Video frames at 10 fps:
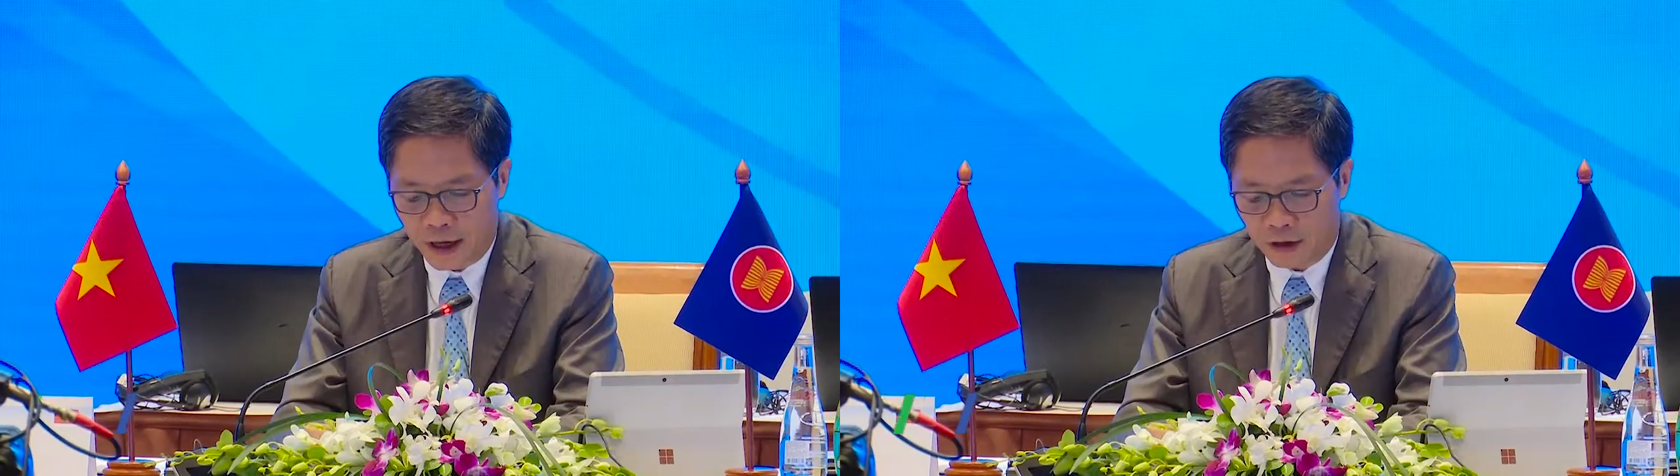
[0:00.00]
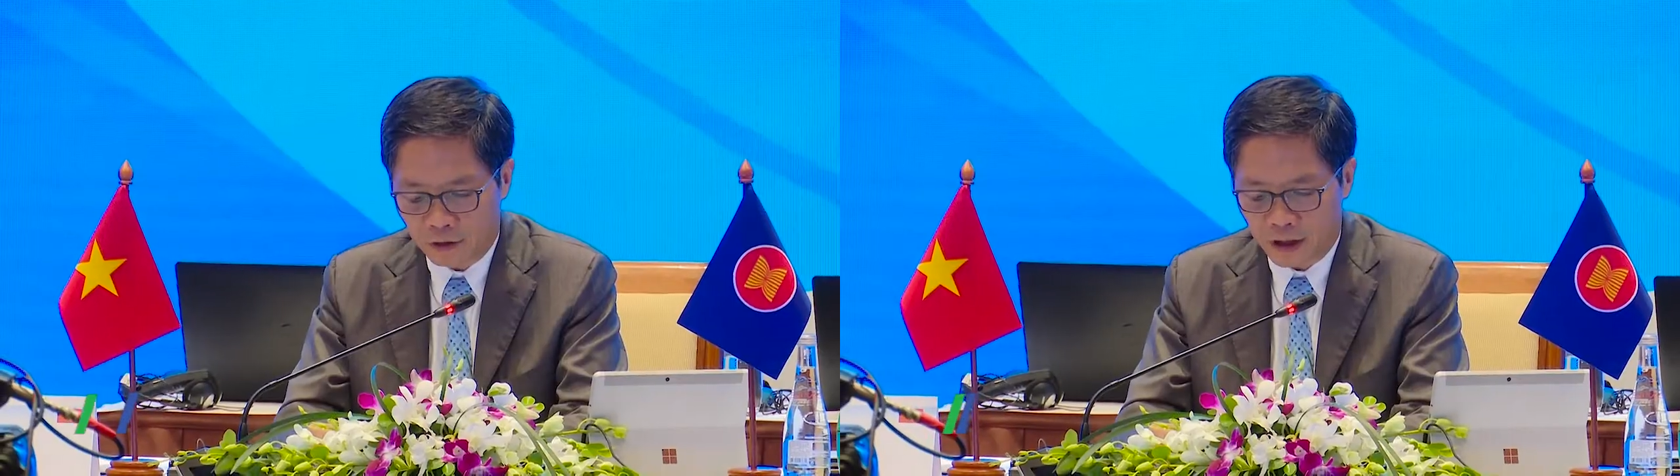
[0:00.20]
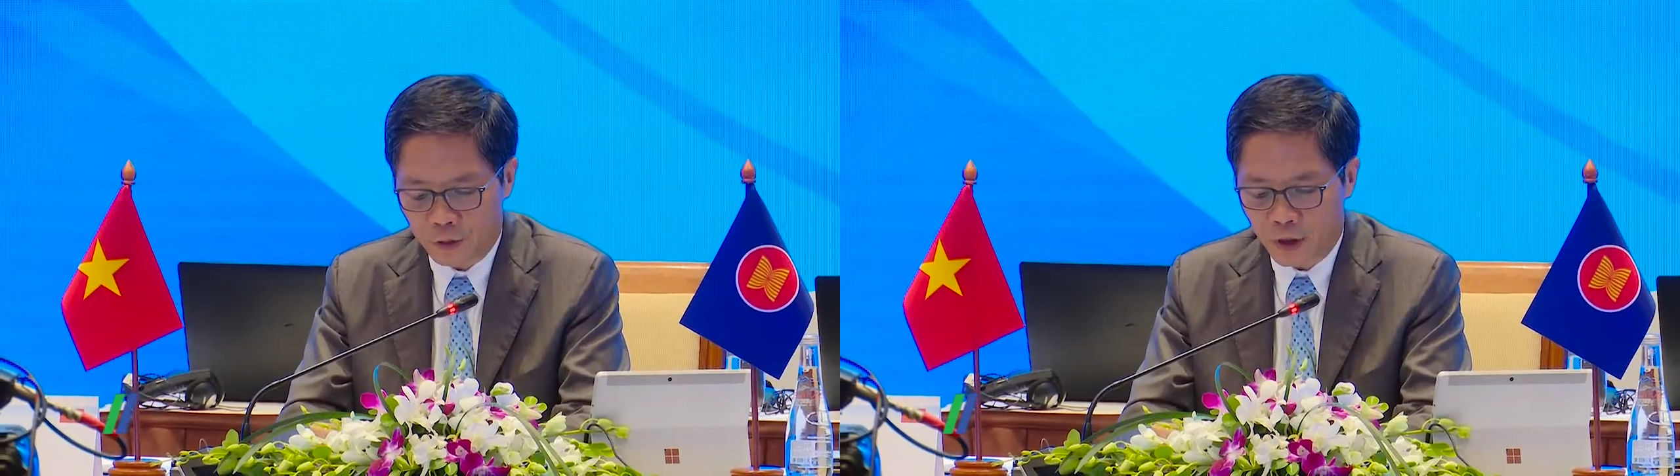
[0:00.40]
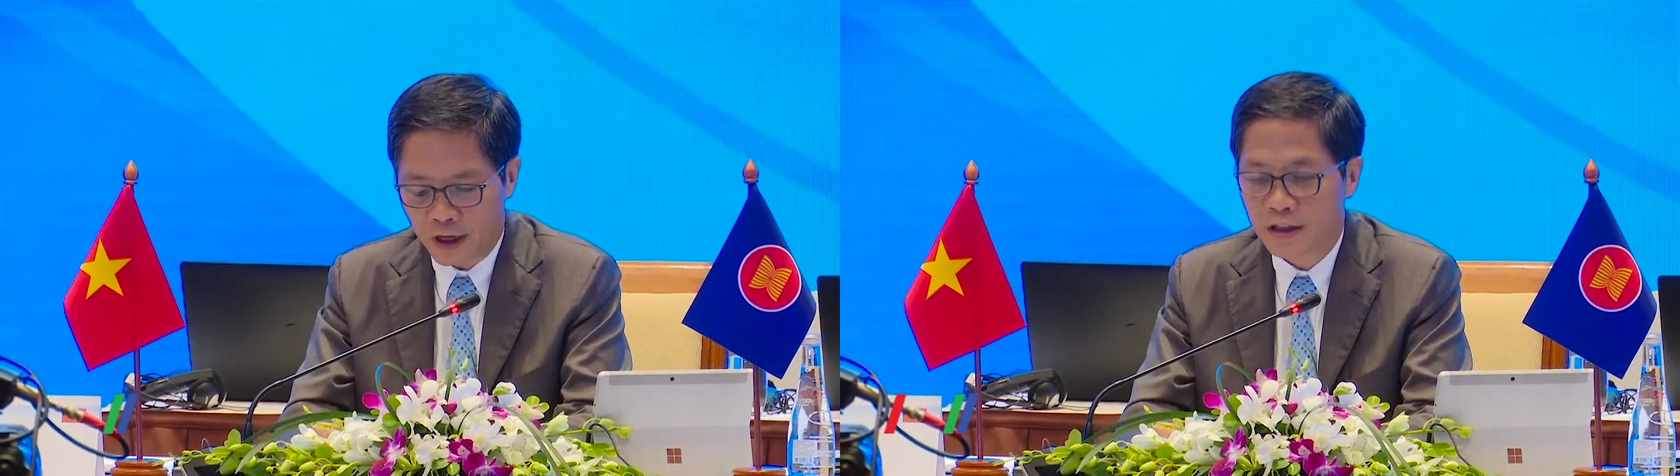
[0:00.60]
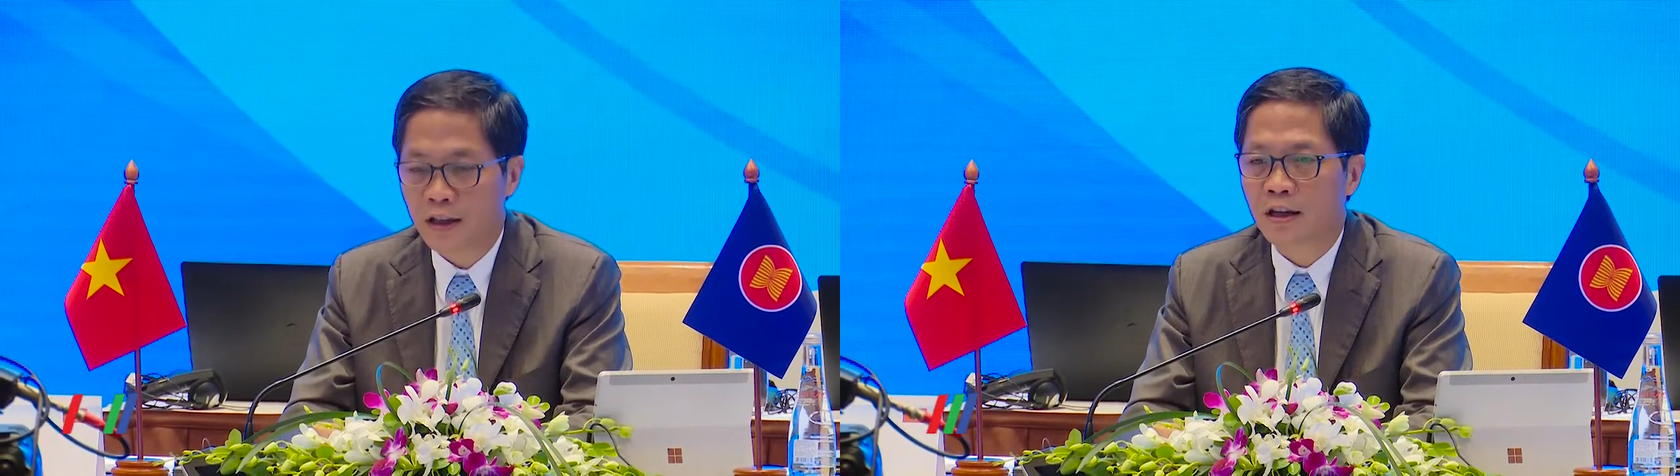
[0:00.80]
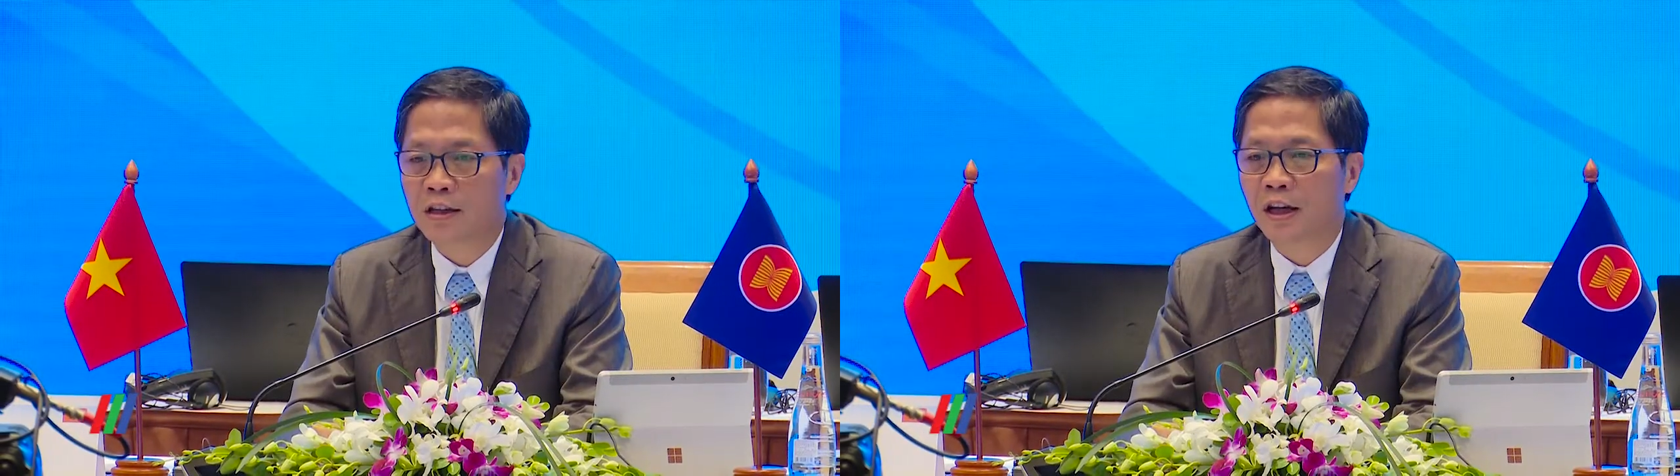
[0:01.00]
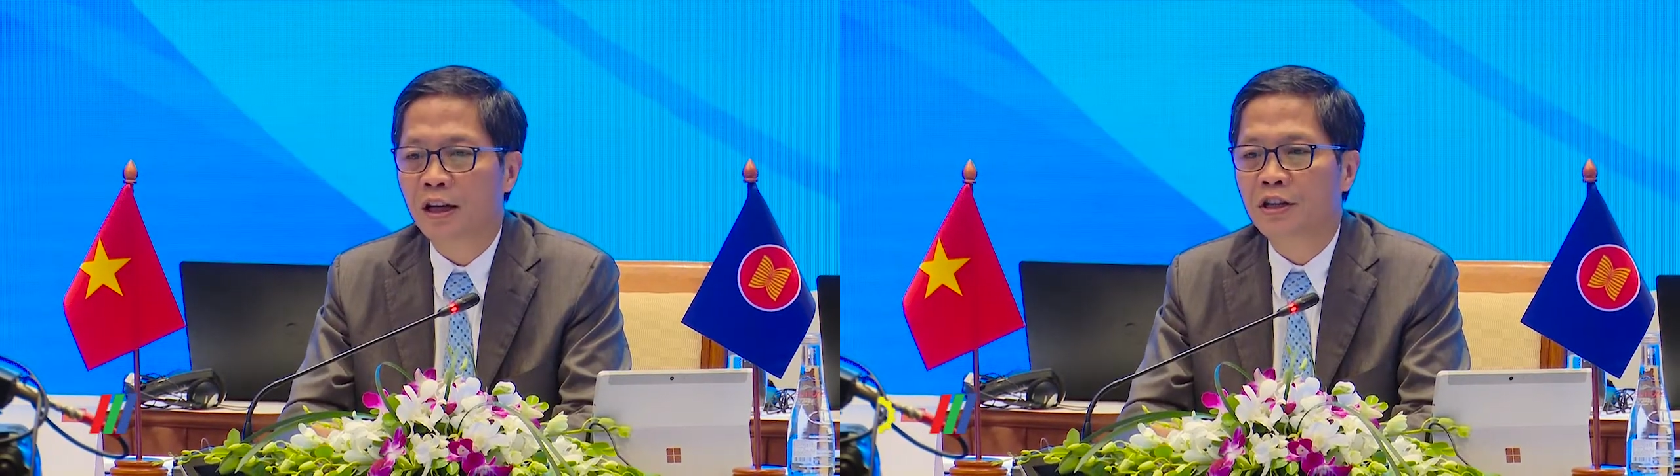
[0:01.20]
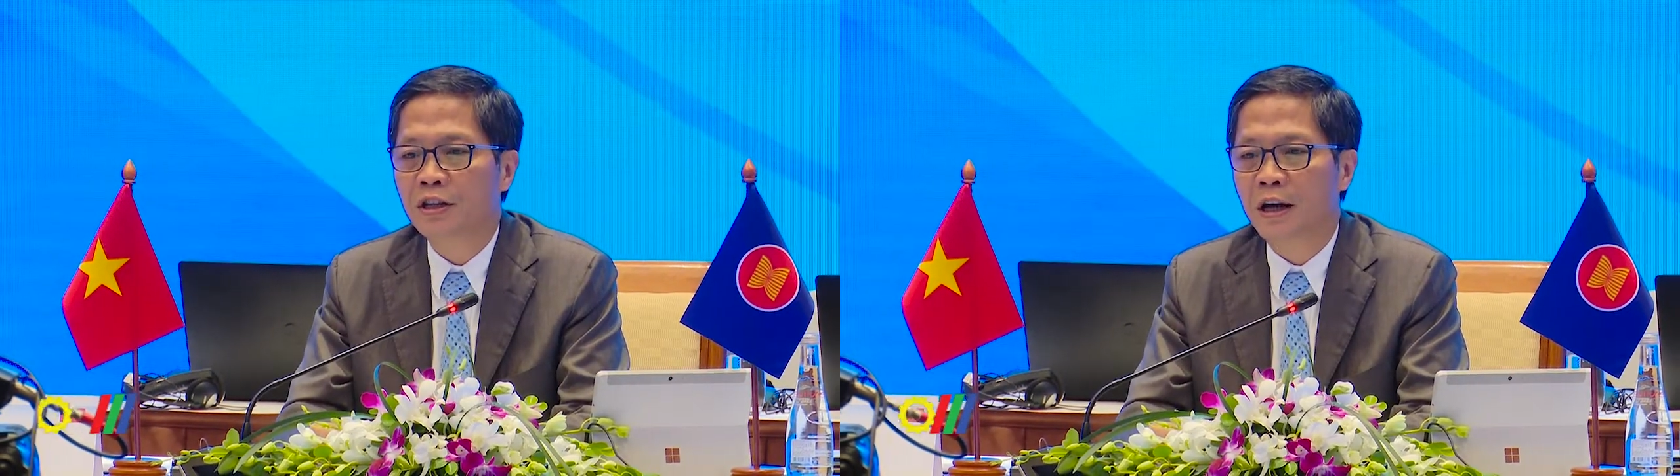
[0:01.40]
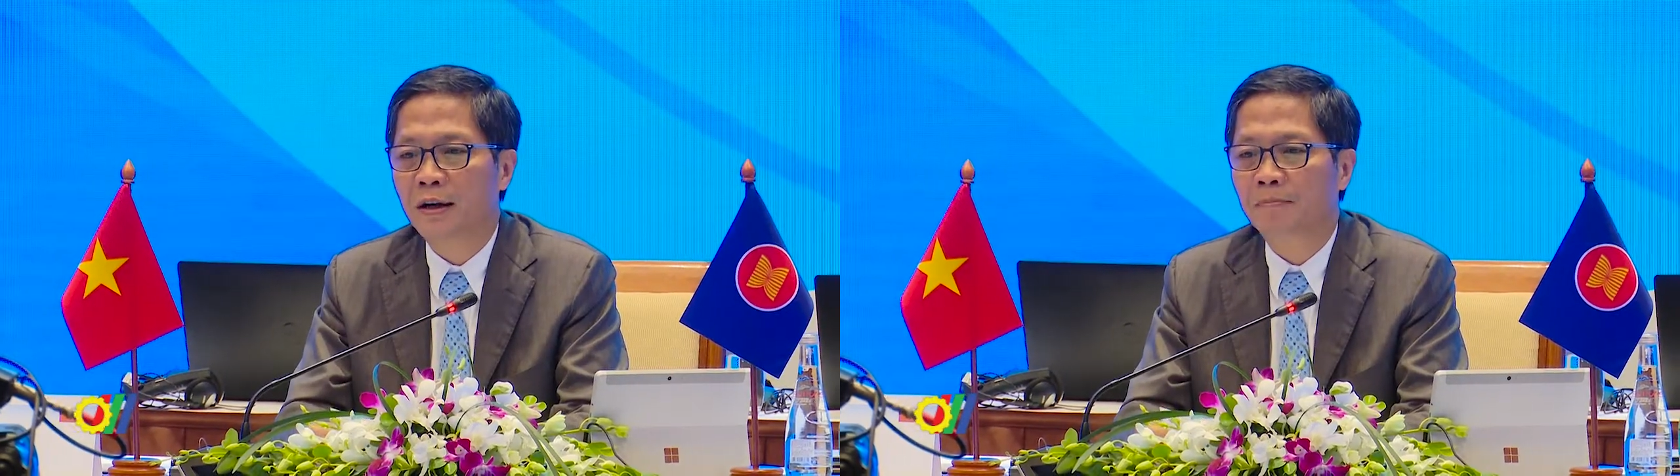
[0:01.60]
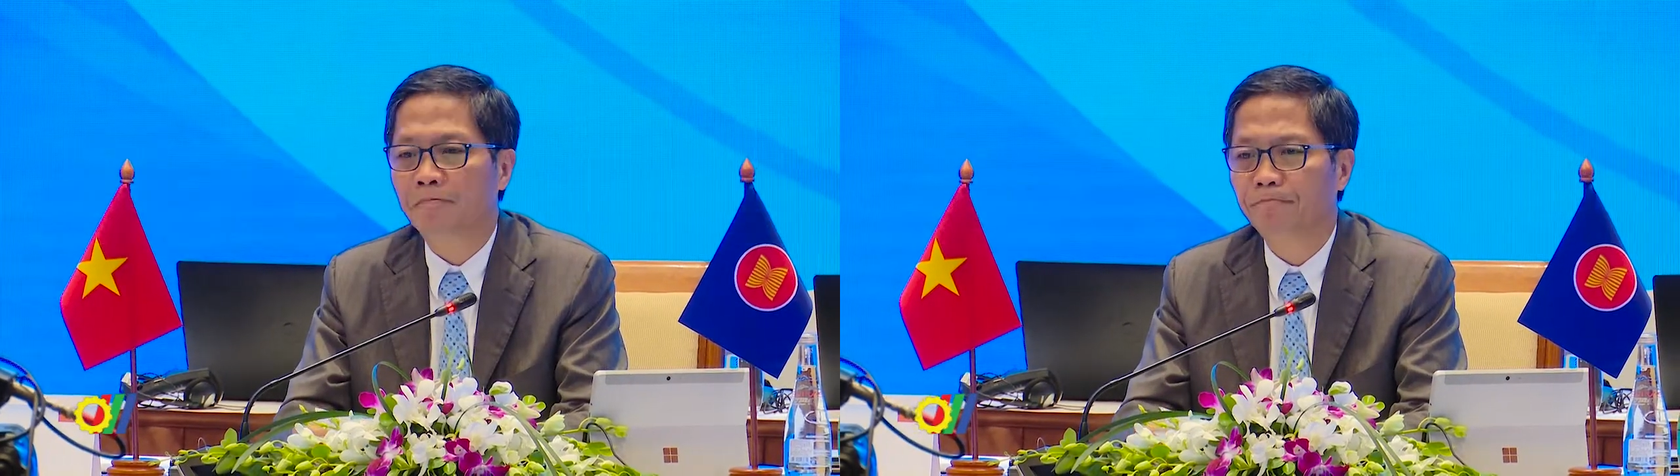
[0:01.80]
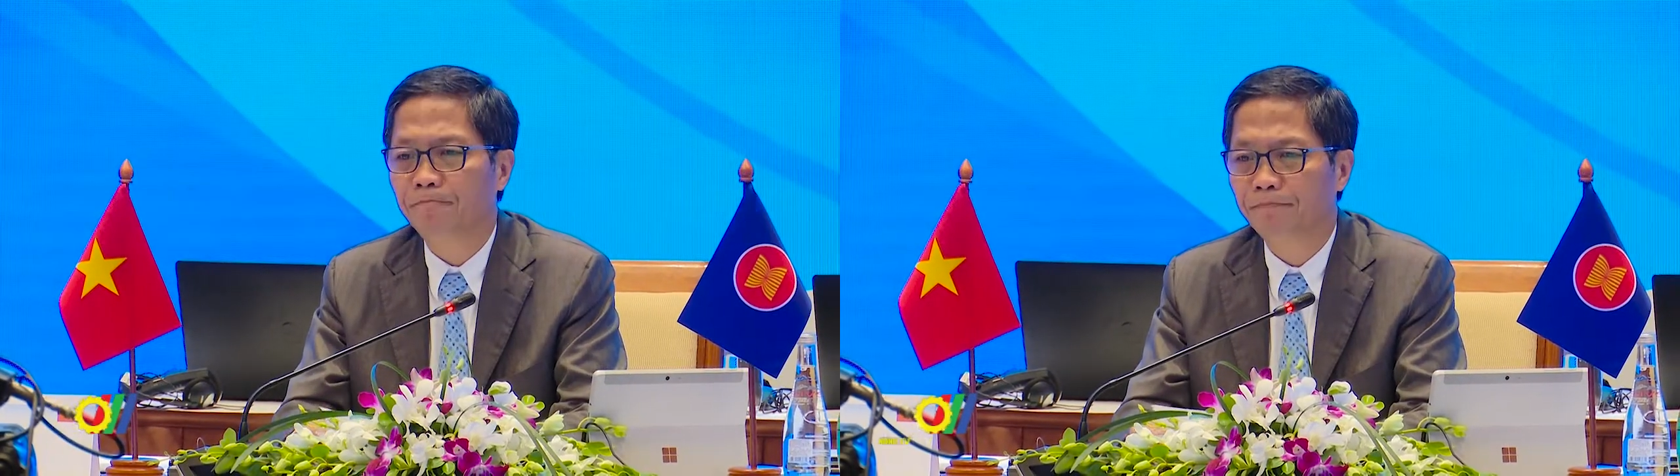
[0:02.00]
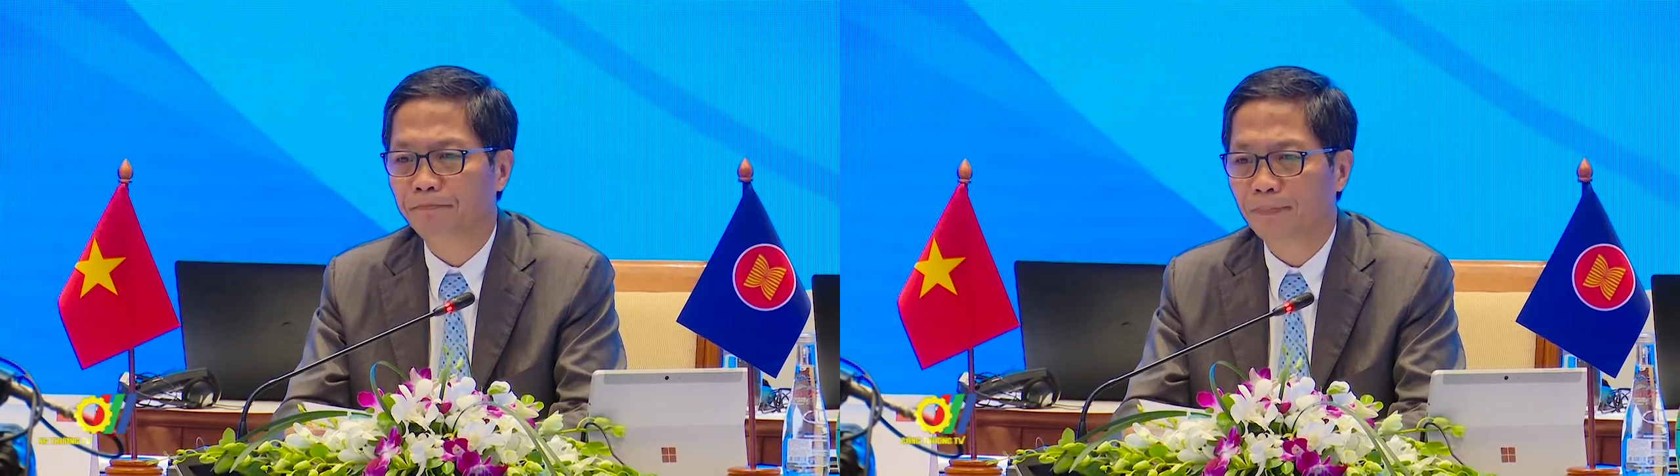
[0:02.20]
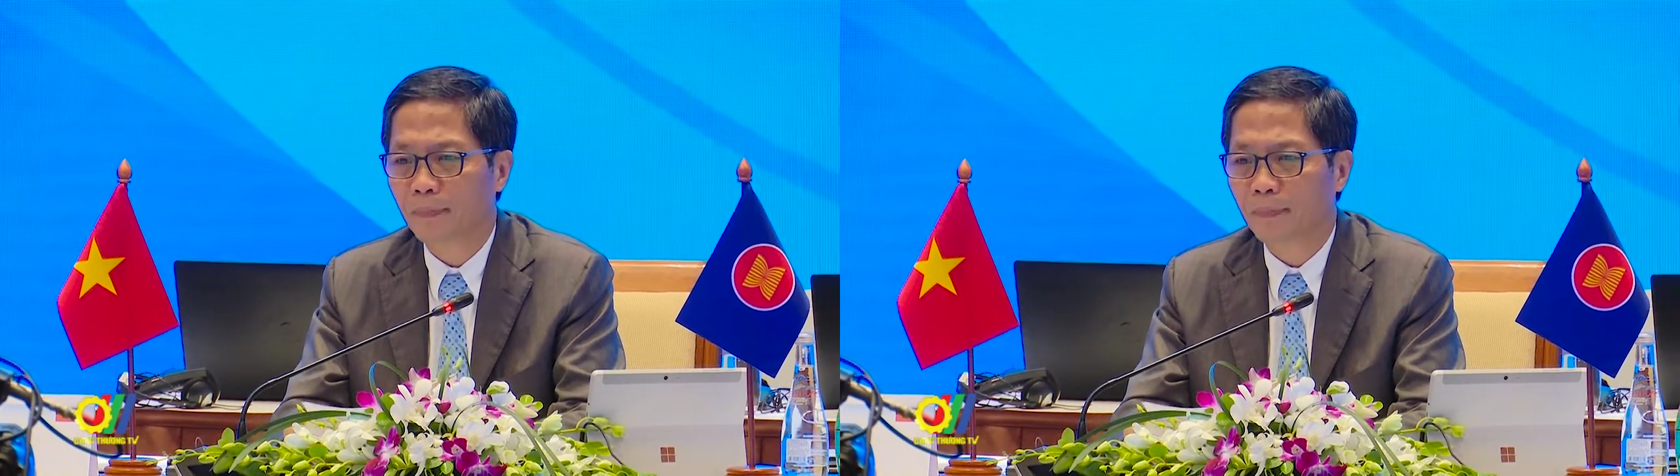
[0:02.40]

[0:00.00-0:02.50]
làm thế nào để giữ vững tốc độ tăng trưởng kinh tế,